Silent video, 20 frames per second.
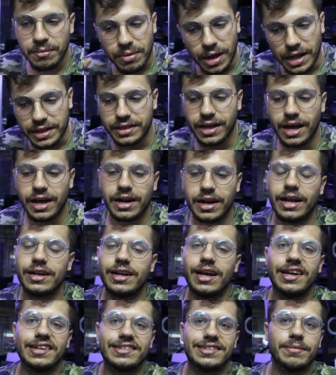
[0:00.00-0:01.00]
محتار
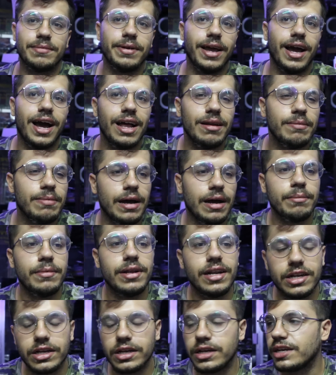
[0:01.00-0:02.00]
انا اذا بحال
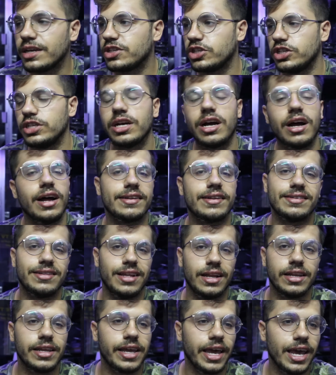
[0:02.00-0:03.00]
بعمل شيء خاص
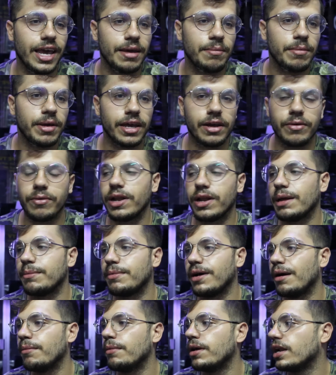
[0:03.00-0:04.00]
للجيمنج ولا
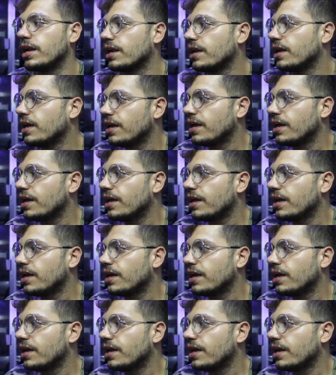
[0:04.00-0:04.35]
بعمل